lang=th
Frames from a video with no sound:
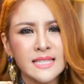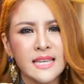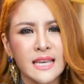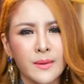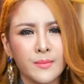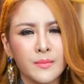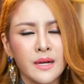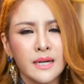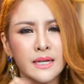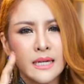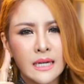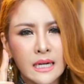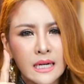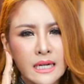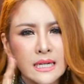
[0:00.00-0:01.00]
ทีม
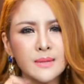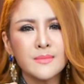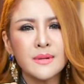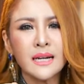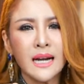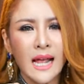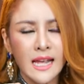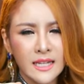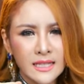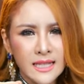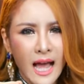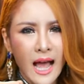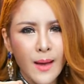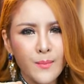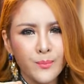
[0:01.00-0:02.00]
หรือเมื่อไหร่ก็
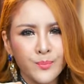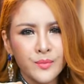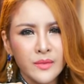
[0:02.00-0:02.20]
ตาม